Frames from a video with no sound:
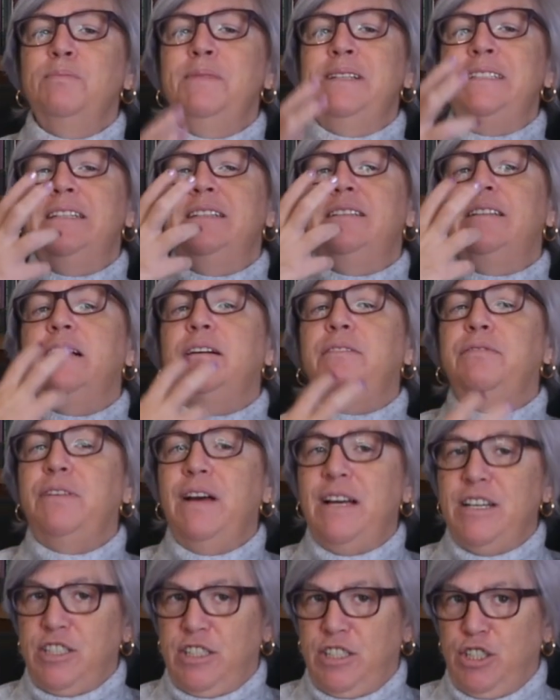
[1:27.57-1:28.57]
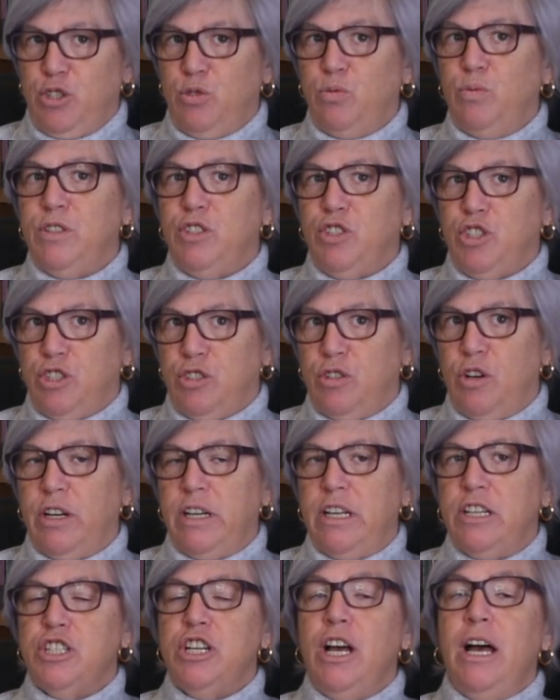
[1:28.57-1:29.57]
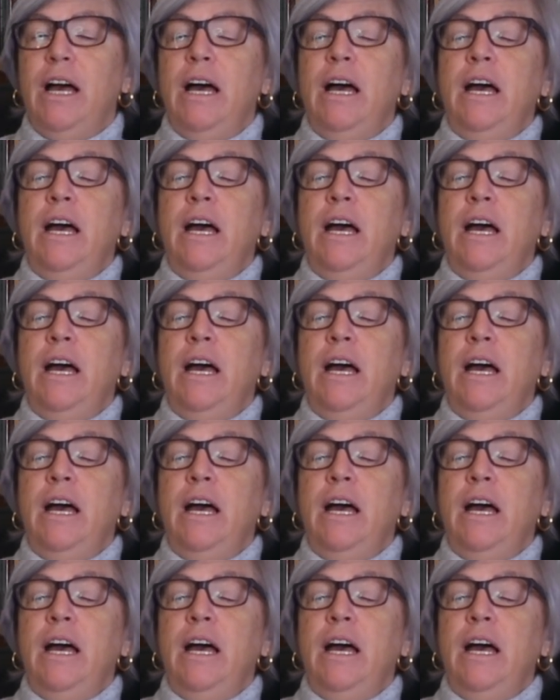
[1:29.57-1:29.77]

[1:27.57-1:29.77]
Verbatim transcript: mas através das suas histórias